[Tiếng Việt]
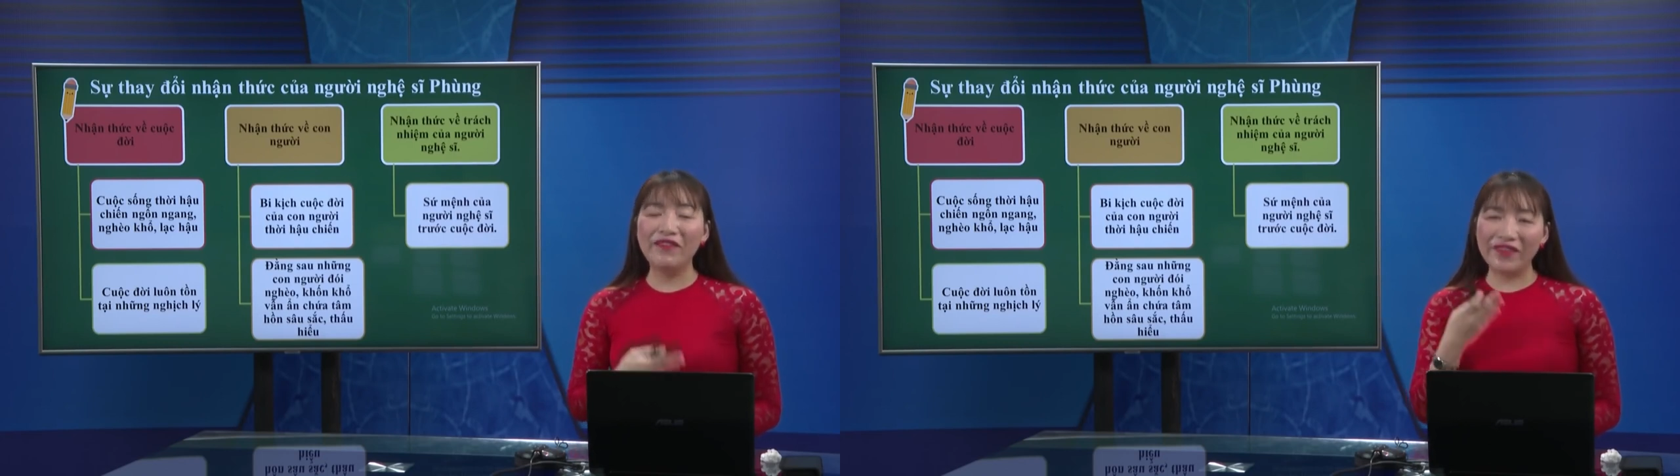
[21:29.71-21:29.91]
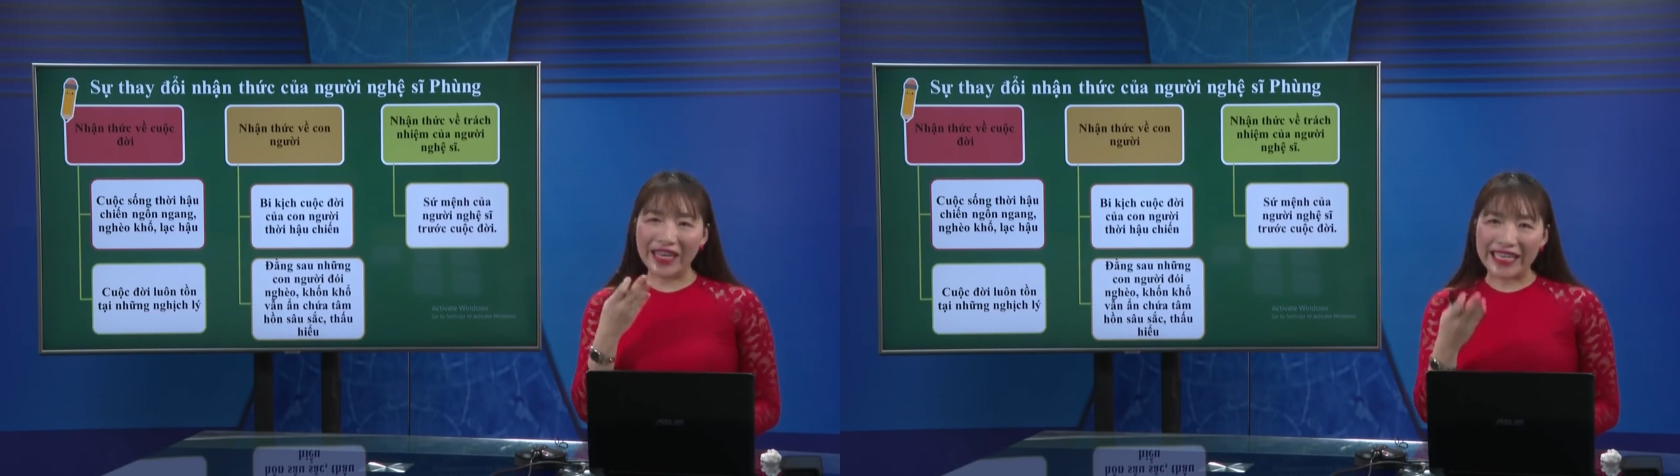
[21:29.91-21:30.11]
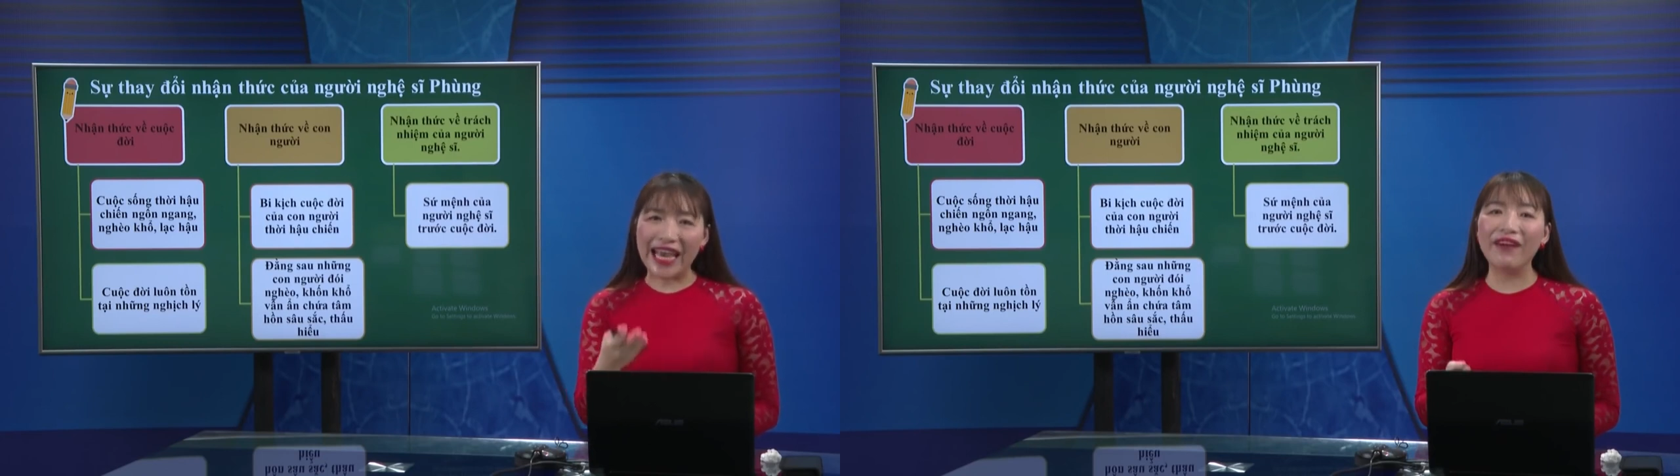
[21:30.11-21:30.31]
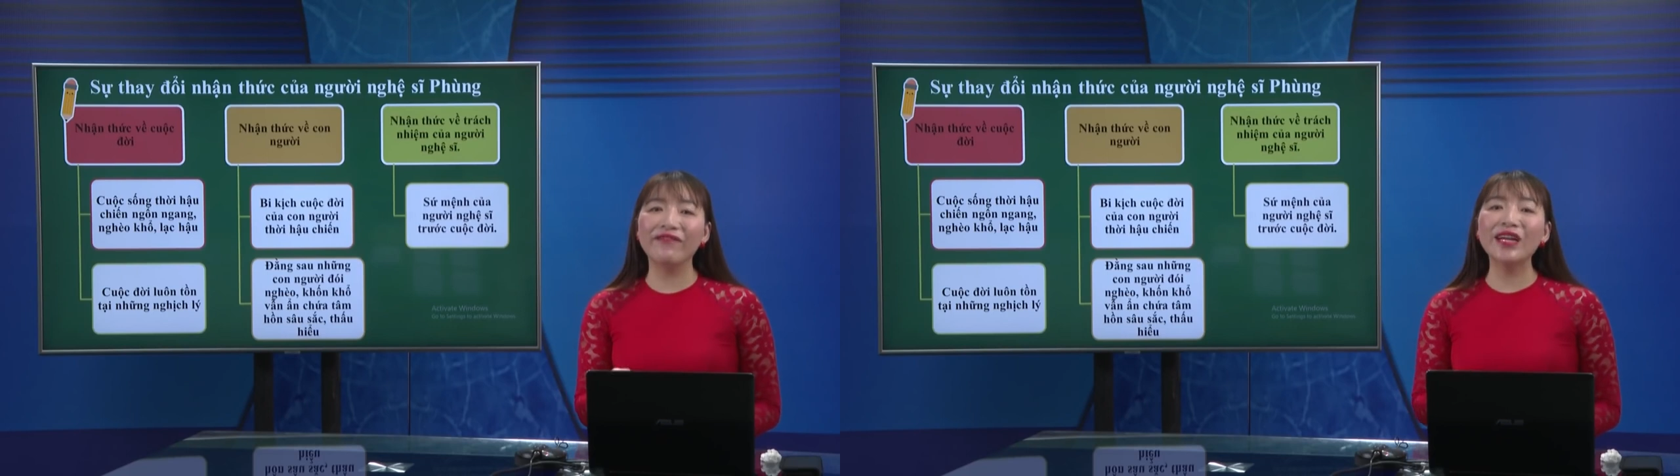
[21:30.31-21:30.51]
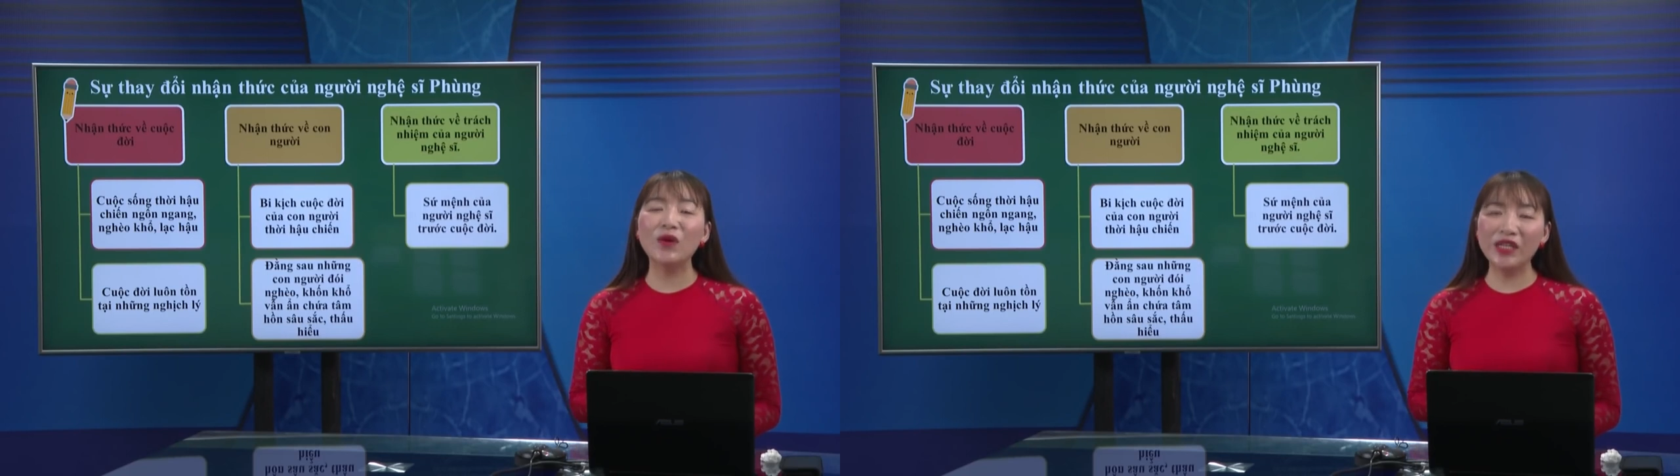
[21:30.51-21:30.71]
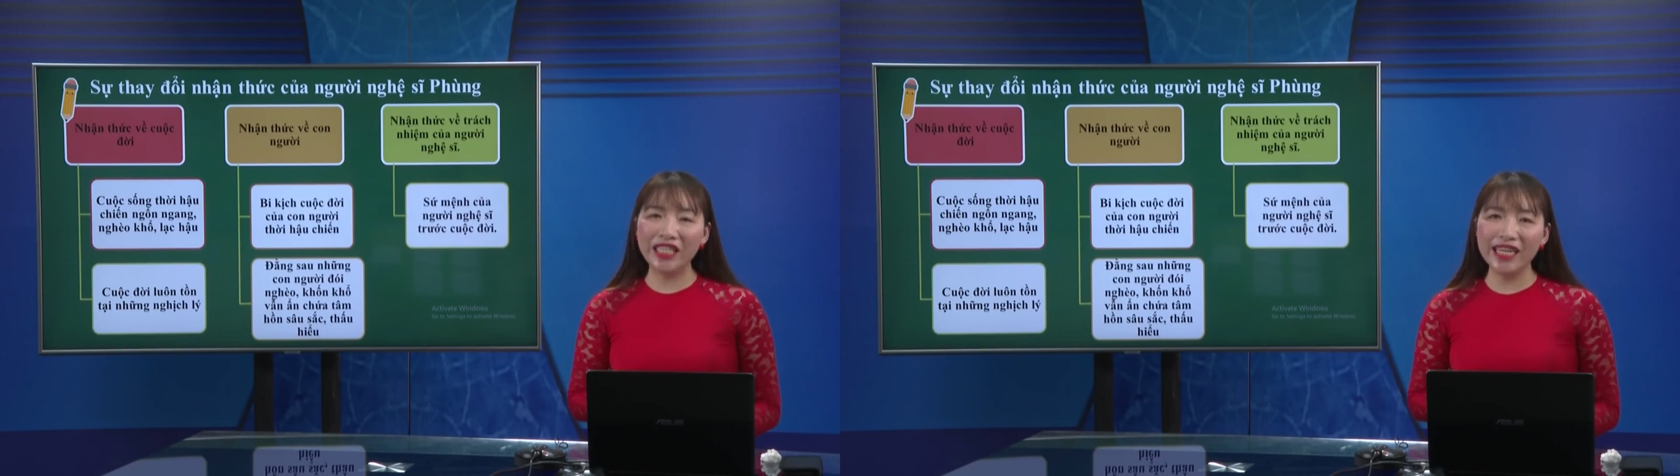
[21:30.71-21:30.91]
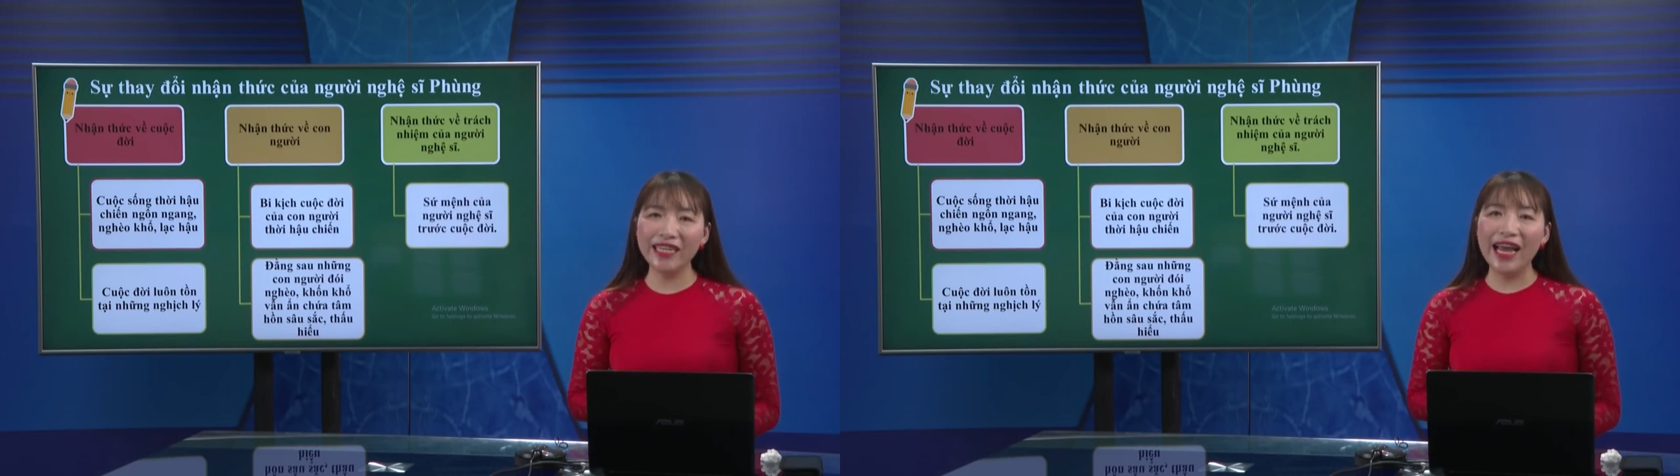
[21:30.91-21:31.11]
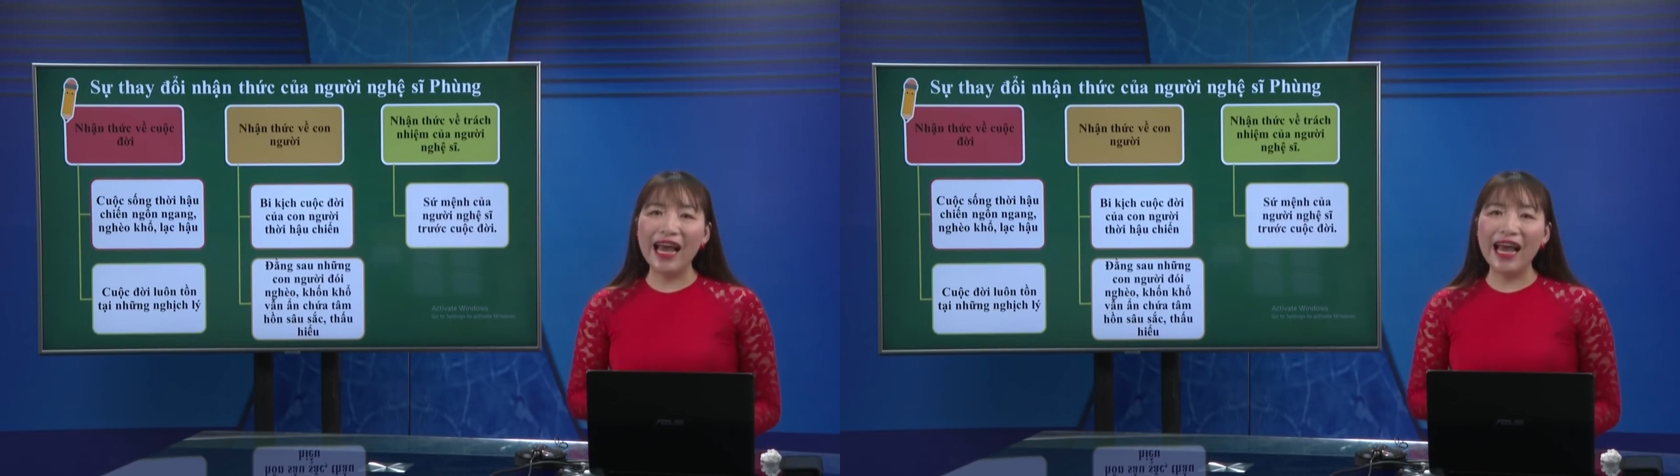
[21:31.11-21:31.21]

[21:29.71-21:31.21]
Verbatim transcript: và nhà văn nói riêng